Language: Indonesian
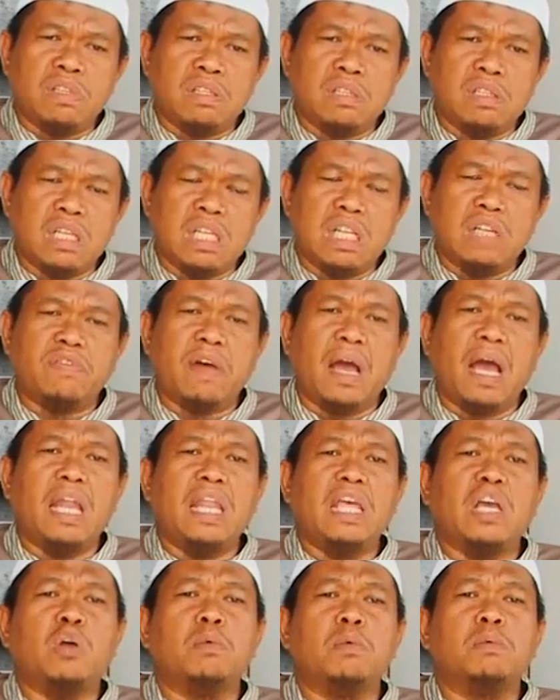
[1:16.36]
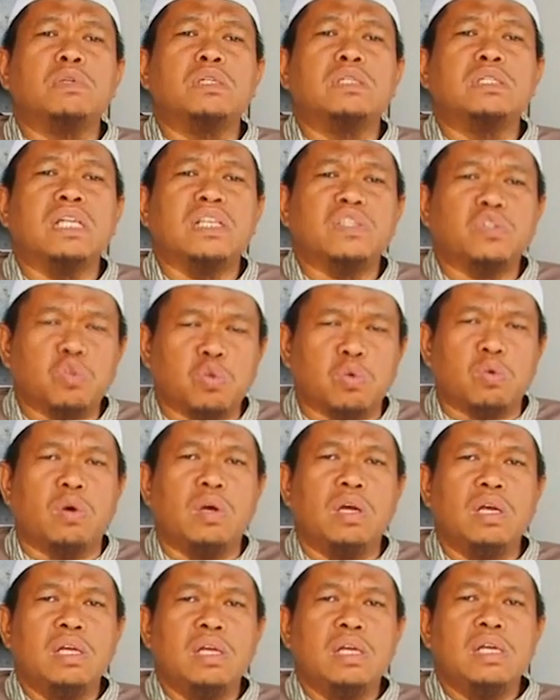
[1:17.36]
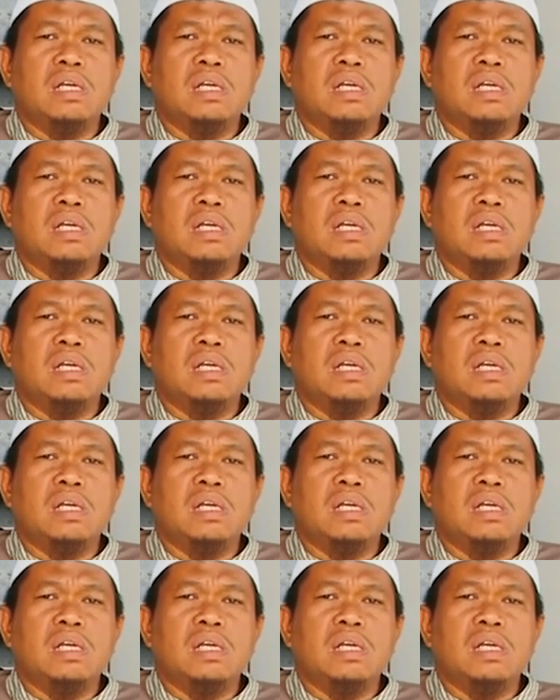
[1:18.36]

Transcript: fid din fa alaikumun nasru."